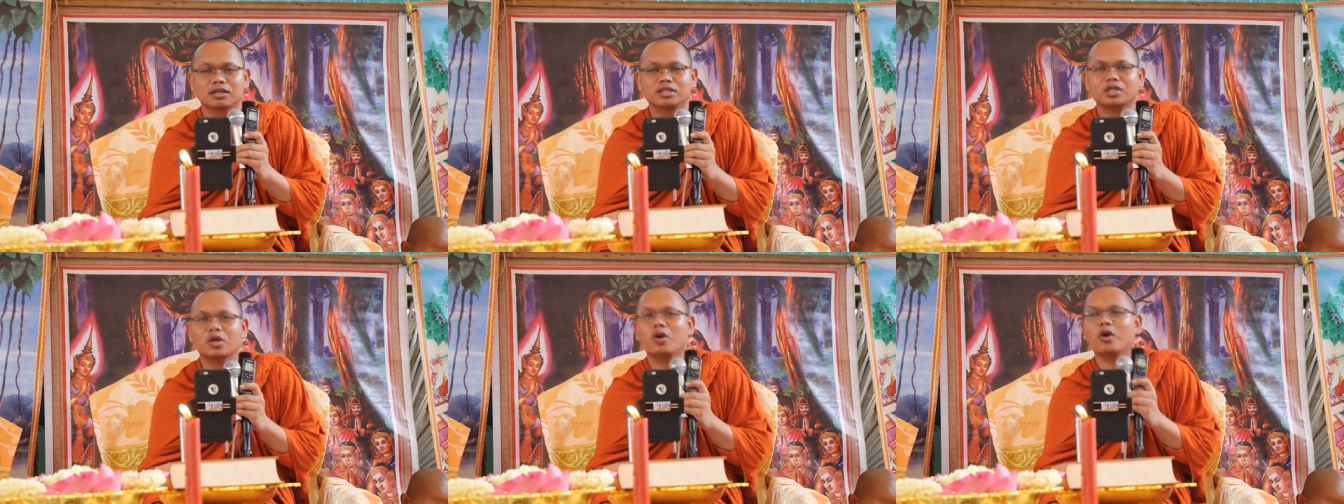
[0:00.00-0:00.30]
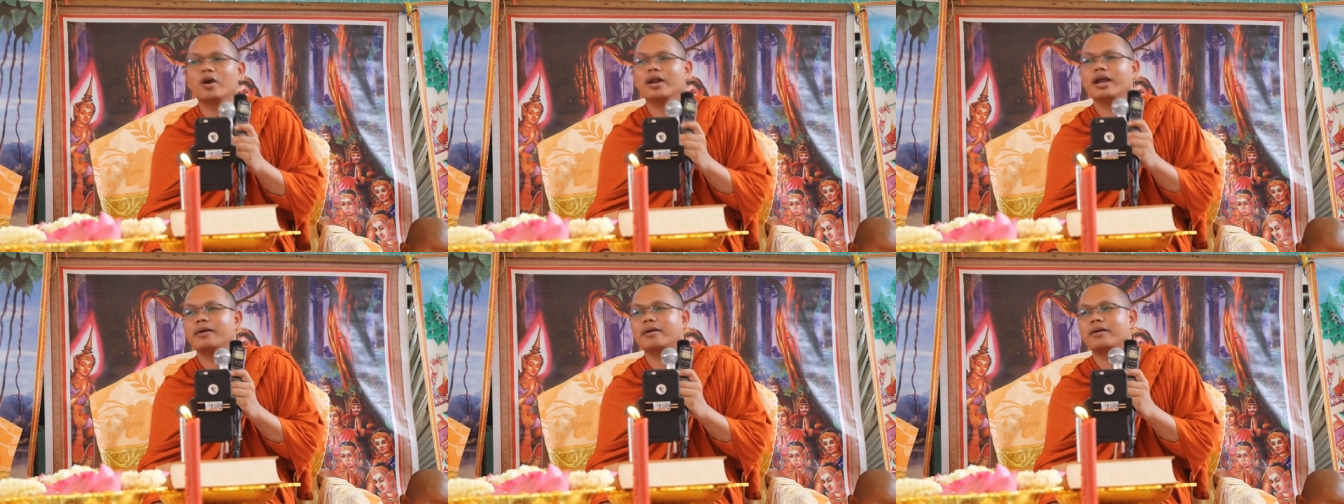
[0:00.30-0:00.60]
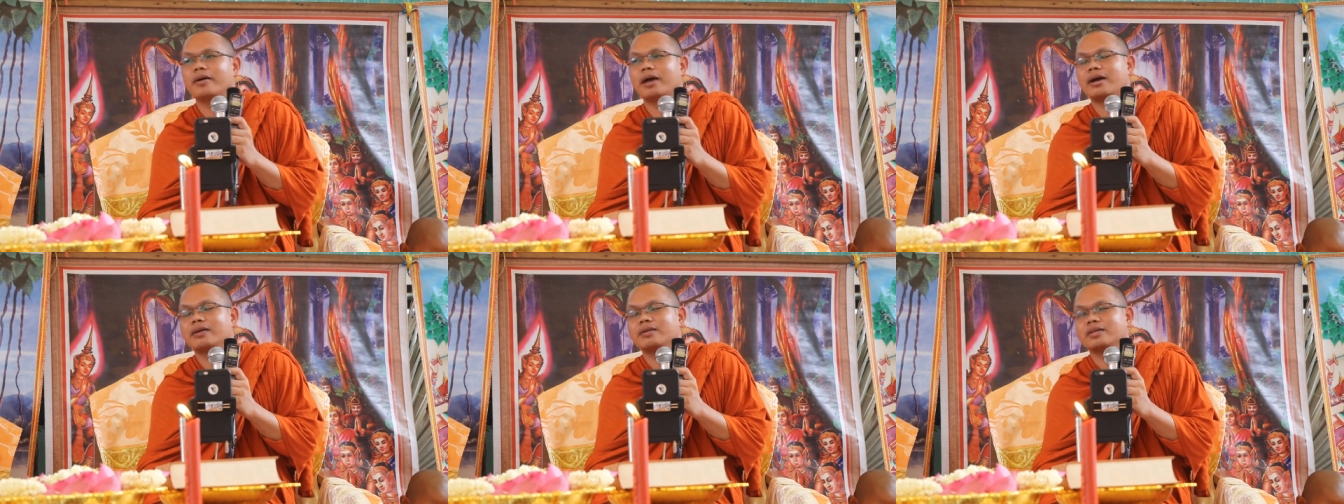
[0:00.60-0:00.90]
Đừng thôi
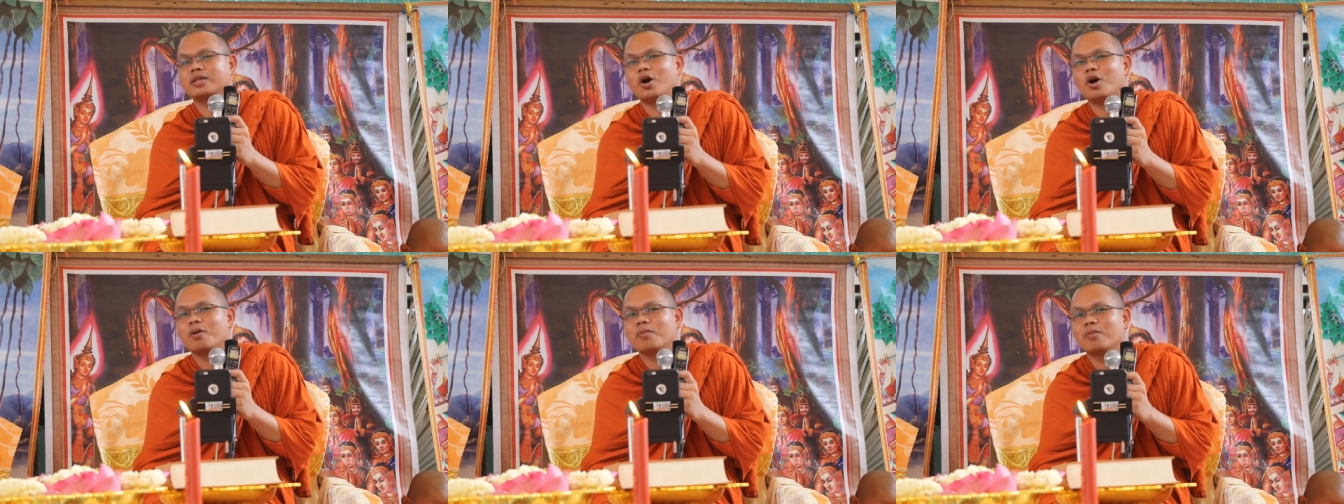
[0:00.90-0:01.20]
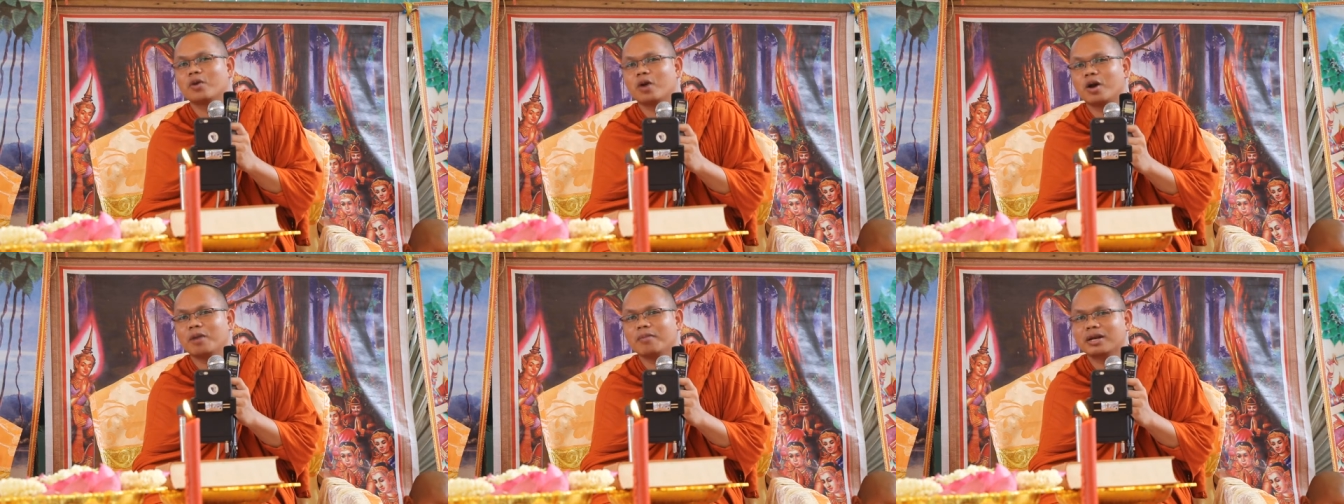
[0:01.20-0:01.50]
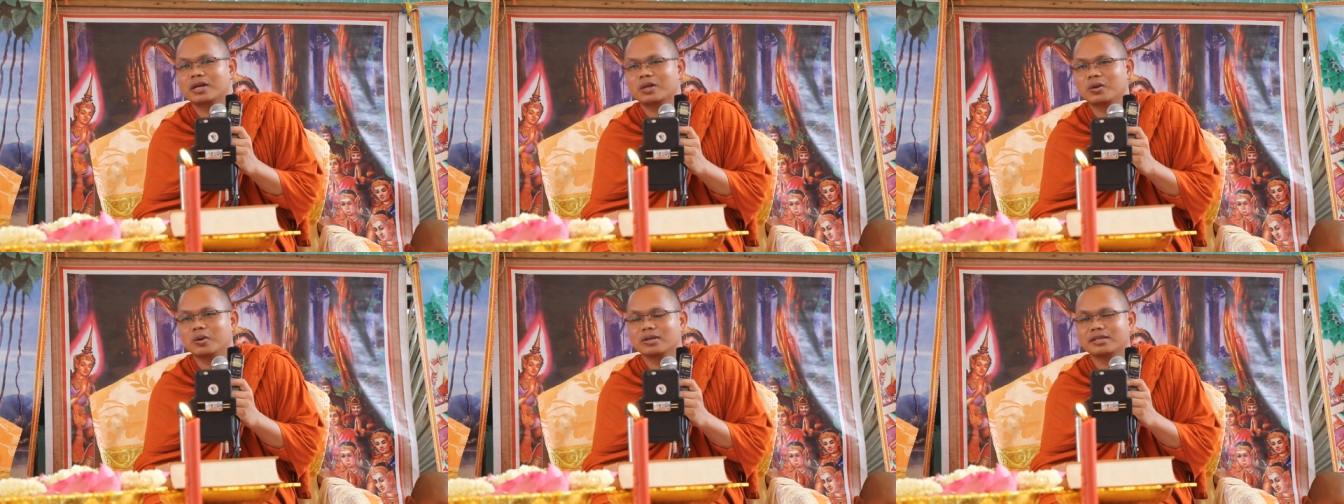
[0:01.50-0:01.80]
là tôm mà nó
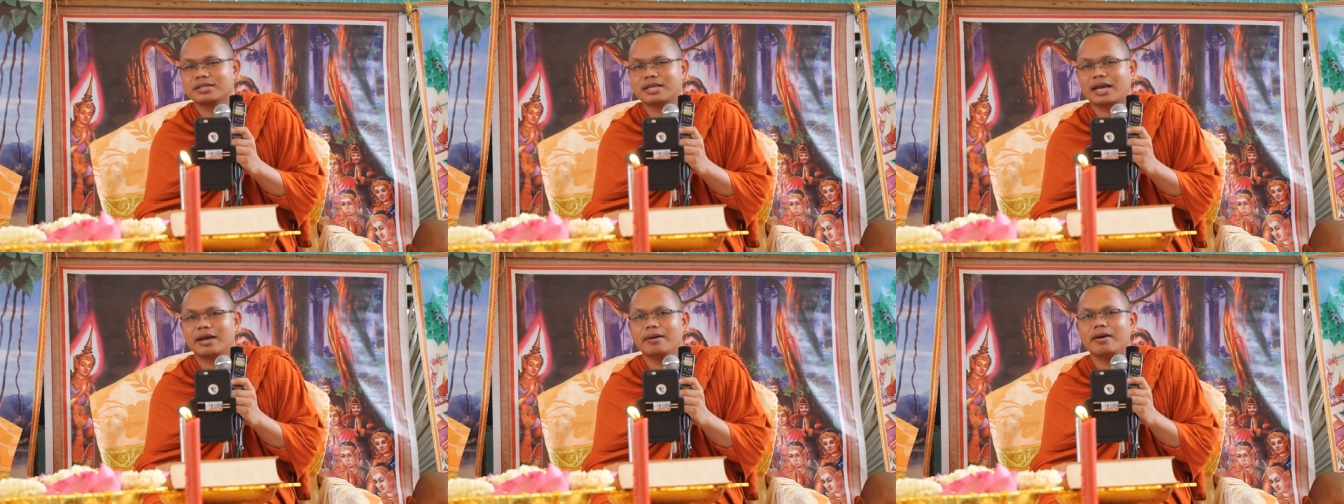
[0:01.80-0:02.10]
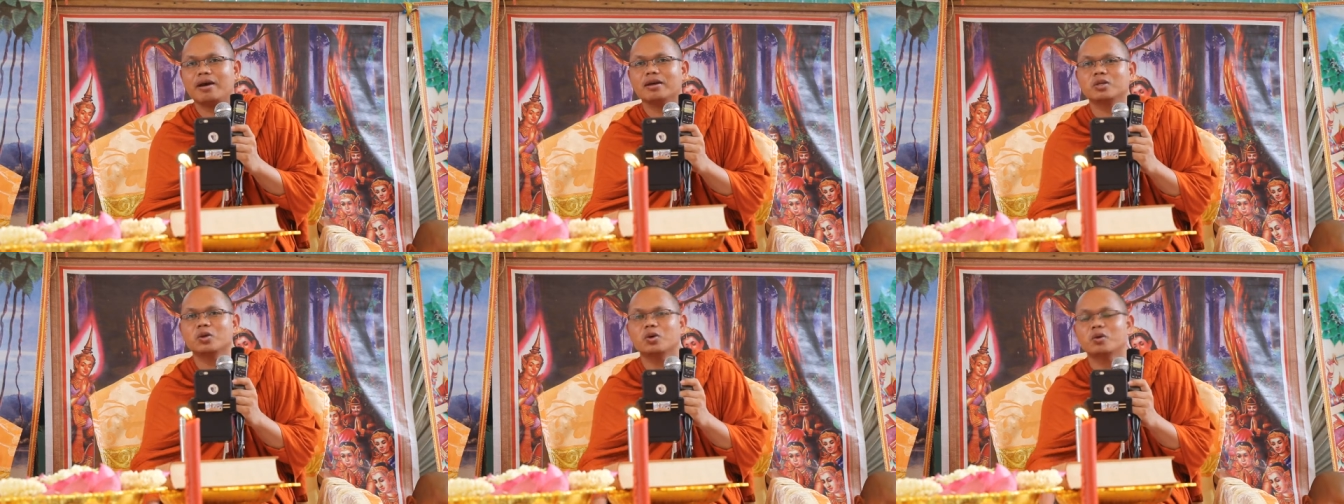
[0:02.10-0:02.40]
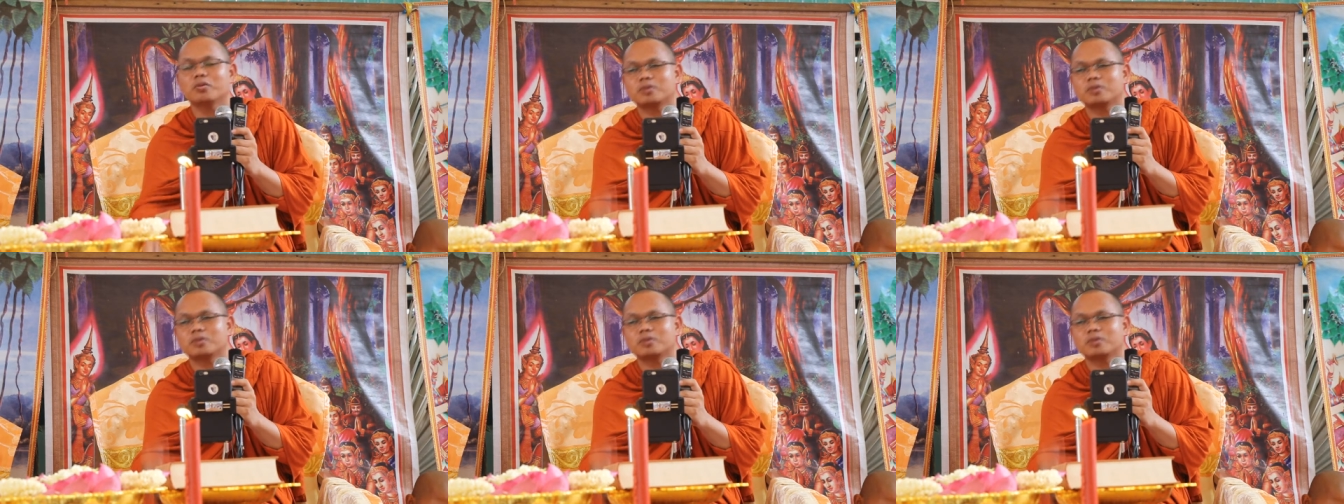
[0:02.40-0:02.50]
mình cua sai à